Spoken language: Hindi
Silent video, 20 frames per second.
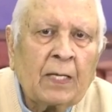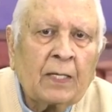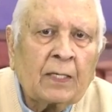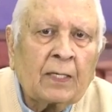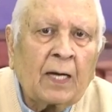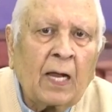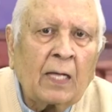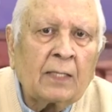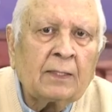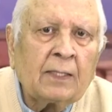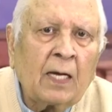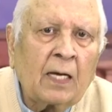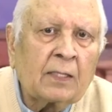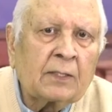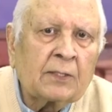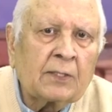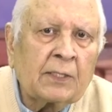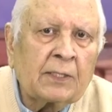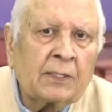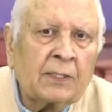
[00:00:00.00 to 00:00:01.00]
राजनाथ
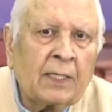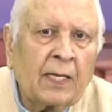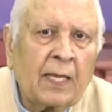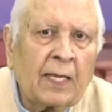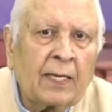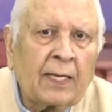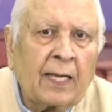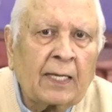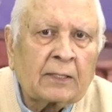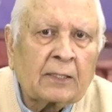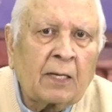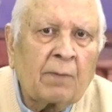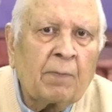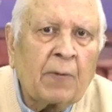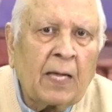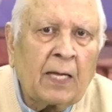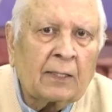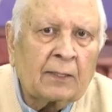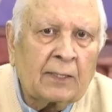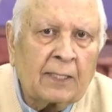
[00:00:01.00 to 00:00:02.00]
सिंह ने एक ऐसा
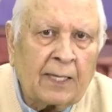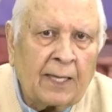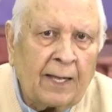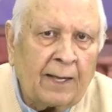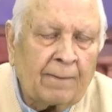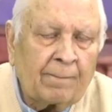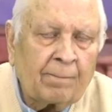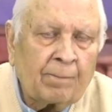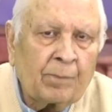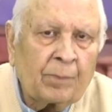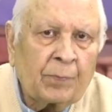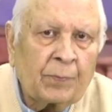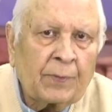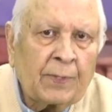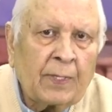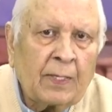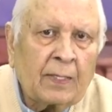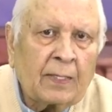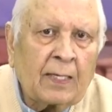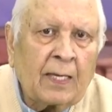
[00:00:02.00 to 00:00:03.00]
बयान दिया है
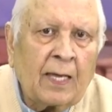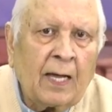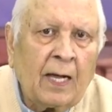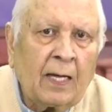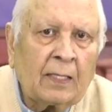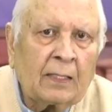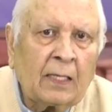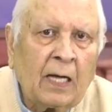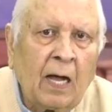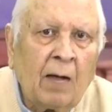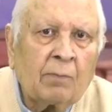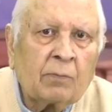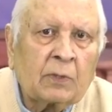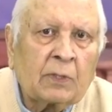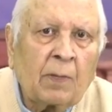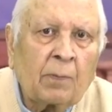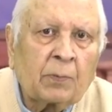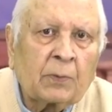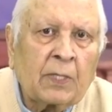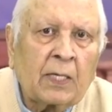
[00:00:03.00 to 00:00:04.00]
कि हम
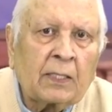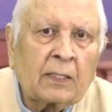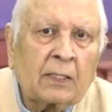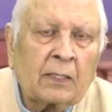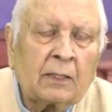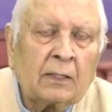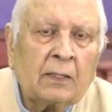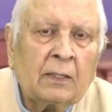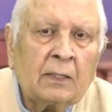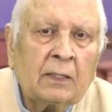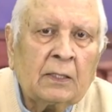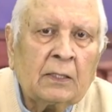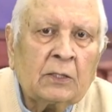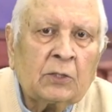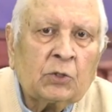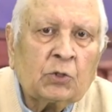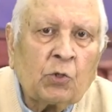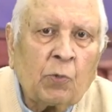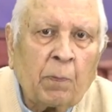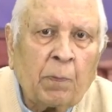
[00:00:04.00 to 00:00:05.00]
तब तक
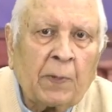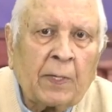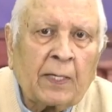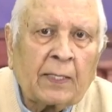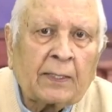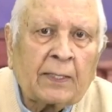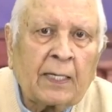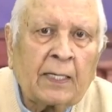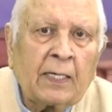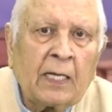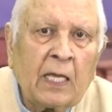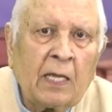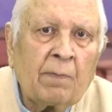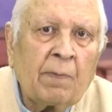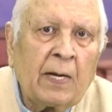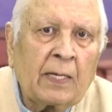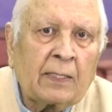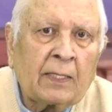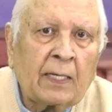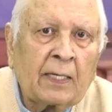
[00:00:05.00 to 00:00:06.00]
चुप करके नहीं
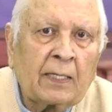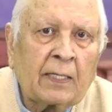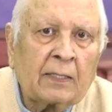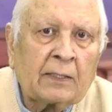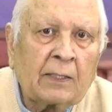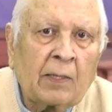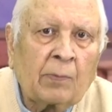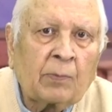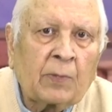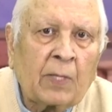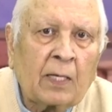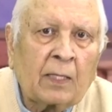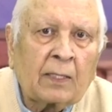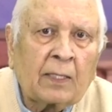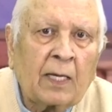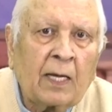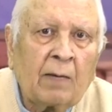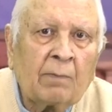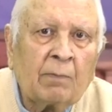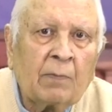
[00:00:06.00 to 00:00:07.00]
बैठेंगे जब तक
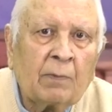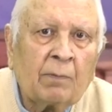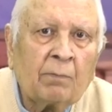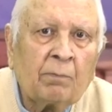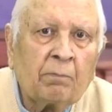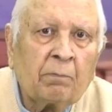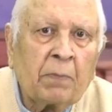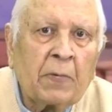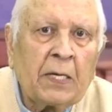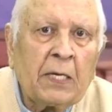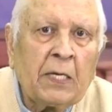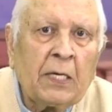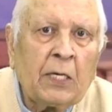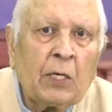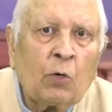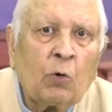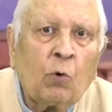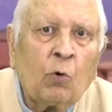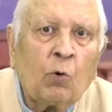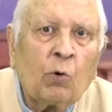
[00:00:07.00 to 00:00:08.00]
कि हम पी
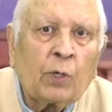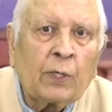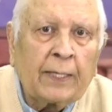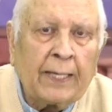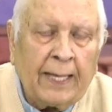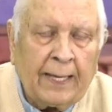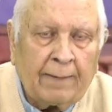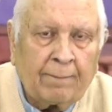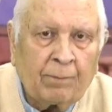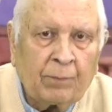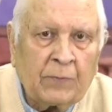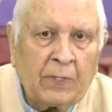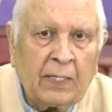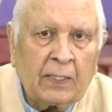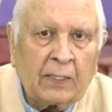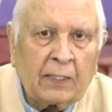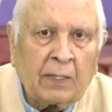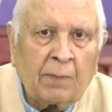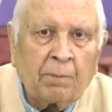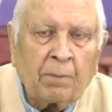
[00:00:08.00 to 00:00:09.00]
ओ के
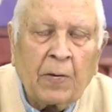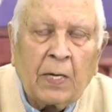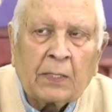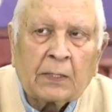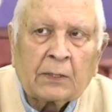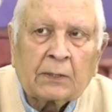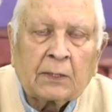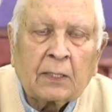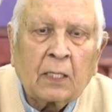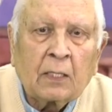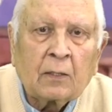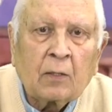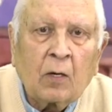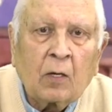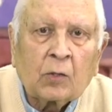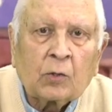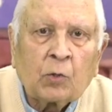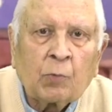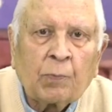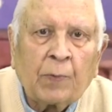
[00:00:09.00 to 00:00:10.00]
यानी कि पाकिस्तान
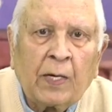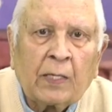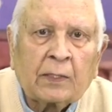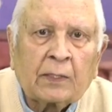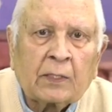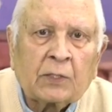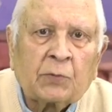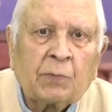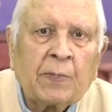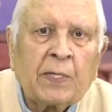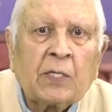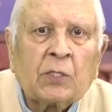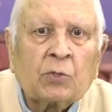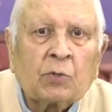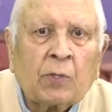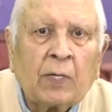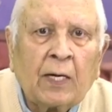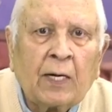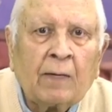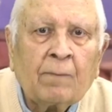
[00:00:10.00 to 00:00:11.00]
ऑक्यूपाइड कश्मीर
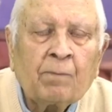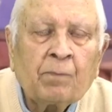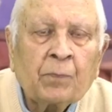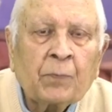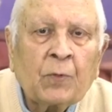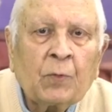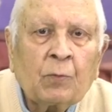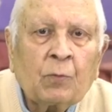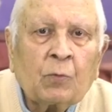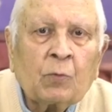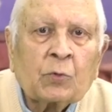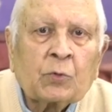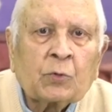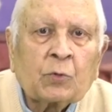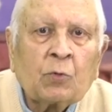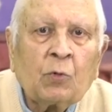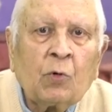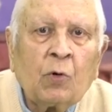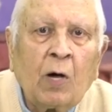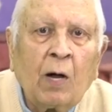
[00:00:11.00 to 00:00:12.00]
जो है
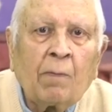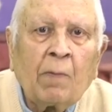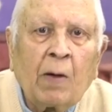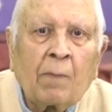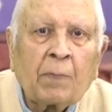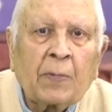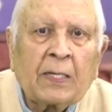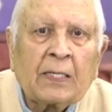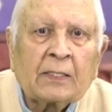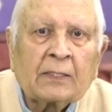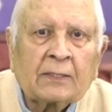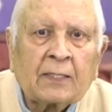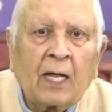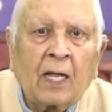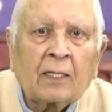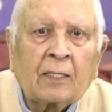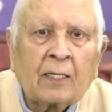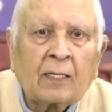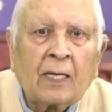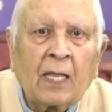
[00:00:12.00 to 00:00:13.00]
उसको हम अपने
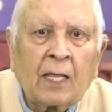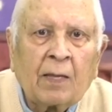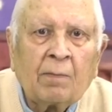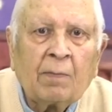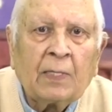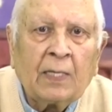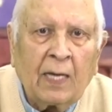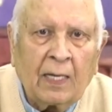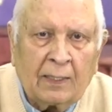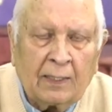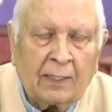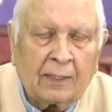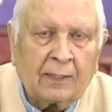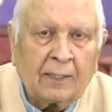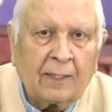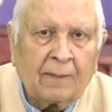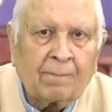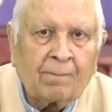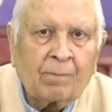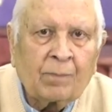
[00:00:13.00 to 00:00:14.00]
साथ नहीं मिला
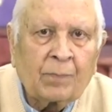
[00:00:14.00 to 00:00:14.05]
लेते